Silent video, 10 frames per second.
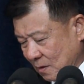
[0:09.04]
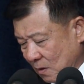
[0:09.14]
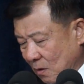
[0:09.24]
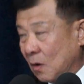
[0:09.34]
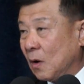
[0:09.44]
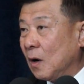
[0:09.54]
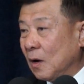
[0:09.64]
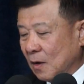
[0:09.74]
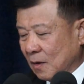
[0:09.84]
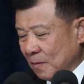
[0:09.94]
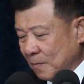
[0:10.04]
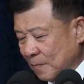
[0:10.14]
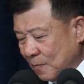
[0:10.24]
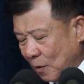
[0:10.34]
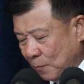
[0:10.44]
ก็
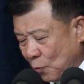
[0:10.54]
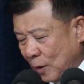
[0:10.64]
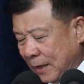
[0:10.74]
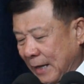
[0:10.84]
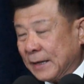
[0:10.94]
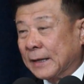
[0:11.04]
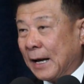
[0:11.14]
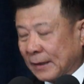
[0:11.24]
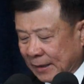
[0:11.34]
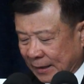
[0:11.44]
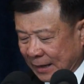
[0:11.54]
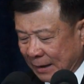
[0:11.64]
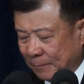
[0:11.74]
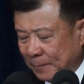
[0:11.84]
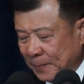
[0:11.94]
รบกวนท่านอีกครั้งหนึ่งนะค
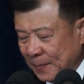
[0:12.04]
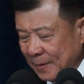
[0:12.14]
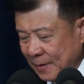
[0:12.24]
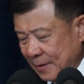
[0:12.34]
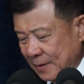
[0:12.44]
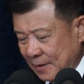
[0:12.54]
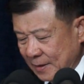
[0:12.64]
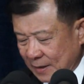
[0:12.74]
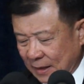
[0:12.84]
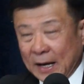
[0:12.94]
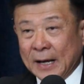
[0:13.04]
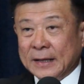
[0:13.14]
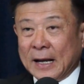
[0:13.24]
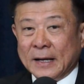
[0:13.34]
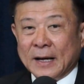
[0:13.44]
รับ หลาย
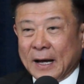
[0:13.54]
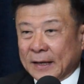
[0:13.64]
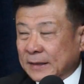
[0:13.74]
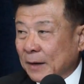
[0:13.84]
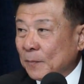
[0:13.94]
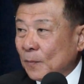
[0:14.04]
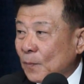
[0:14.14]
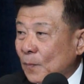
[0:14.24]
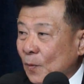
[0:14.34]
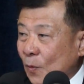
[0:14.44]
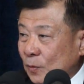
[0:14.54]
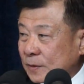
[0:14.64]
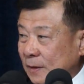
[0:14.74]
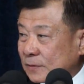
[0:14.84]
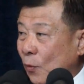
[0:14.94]
ท่านอาจจะรู้
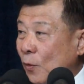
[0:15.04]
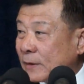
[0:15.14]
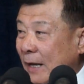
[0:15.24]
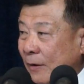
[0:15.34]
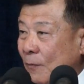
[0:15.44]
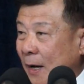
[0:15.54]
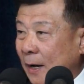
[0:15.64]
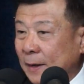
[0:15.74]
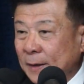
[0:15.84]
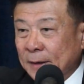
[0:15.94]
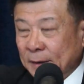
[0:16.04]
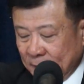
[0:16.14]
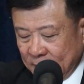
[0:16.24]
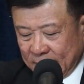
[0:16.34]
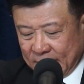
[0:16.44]
สึกสงสัยว่า
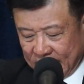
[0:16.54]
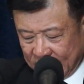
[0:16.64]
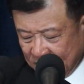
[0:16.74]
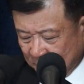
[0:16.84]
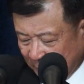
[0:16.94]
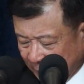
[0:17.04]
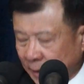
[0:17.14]
เอ๊ะทำไม